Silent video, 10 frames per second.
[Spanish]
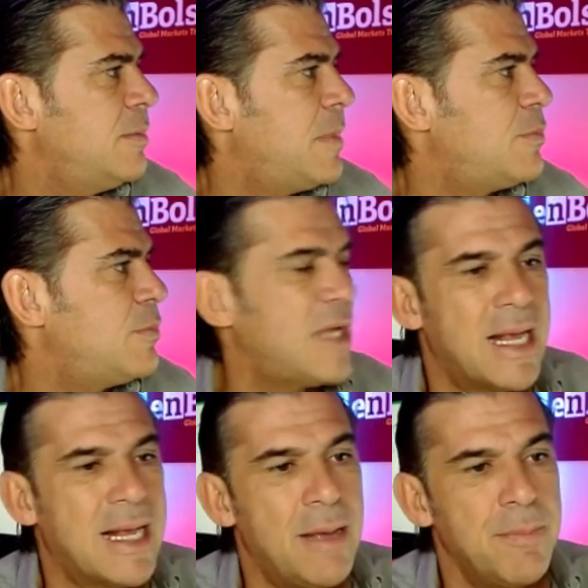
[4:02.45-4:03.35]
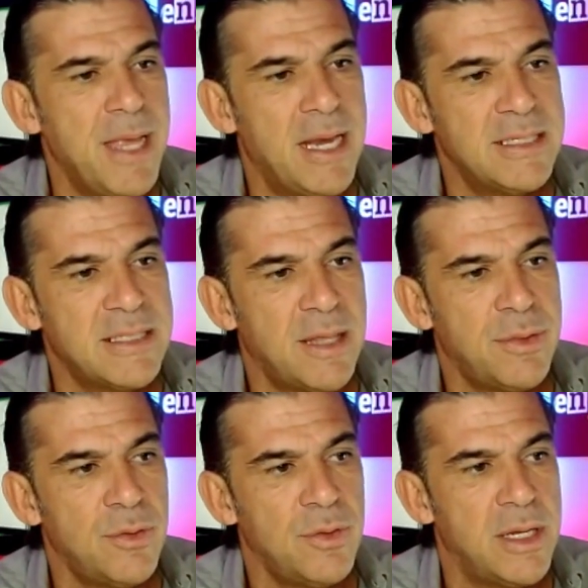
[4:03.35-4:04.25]
Vamos a cambiar esta
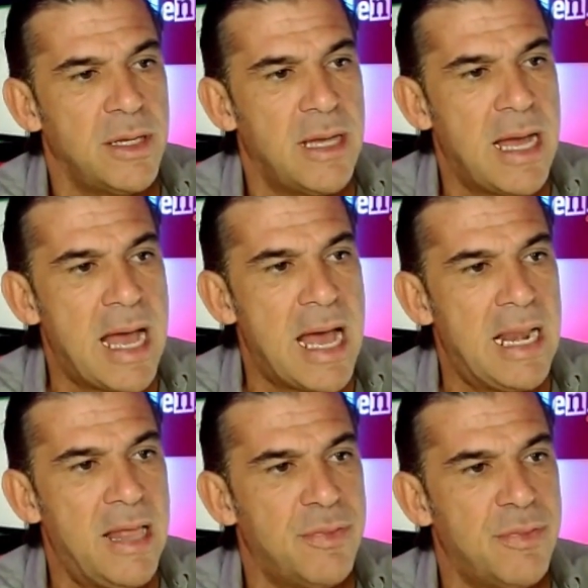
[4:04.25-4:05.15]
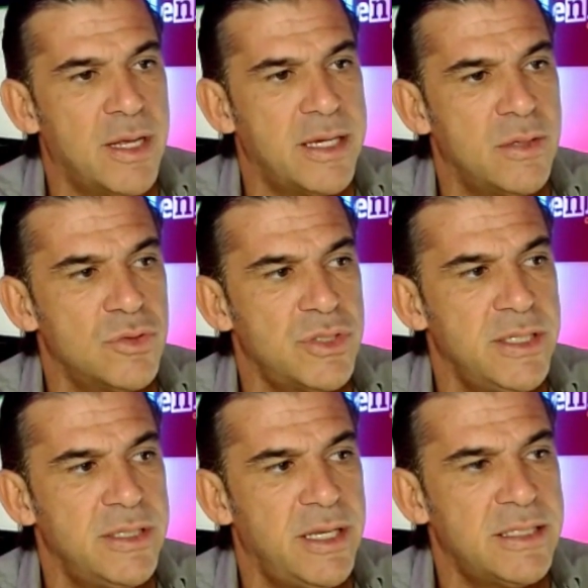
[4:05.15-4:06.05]
zona a la zona que nos
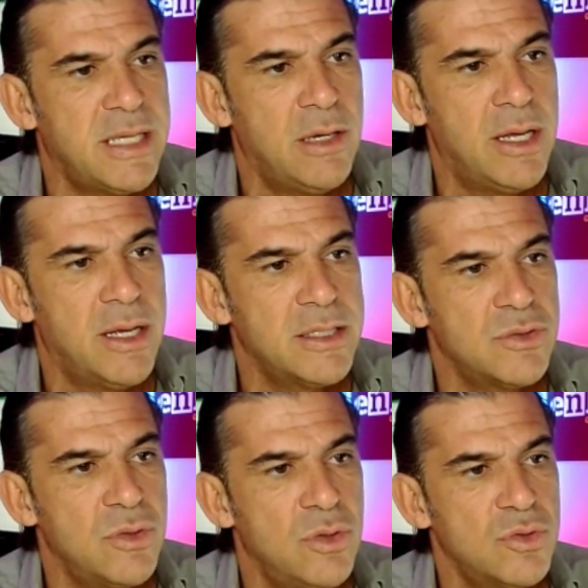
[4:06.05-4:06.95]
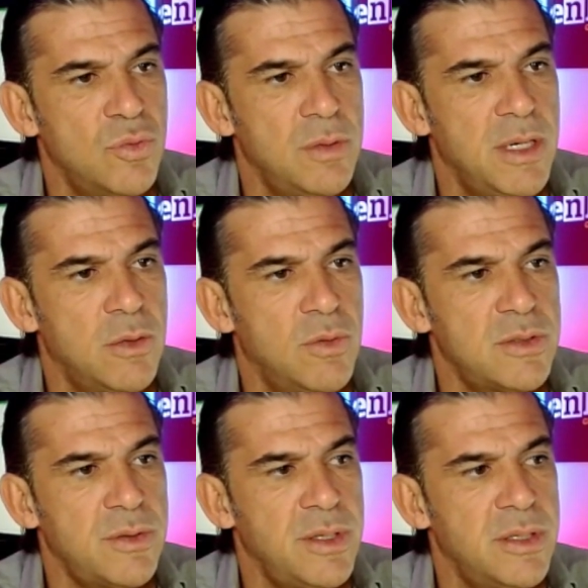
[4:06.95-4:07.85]
interesa ahora, que son los 9.400.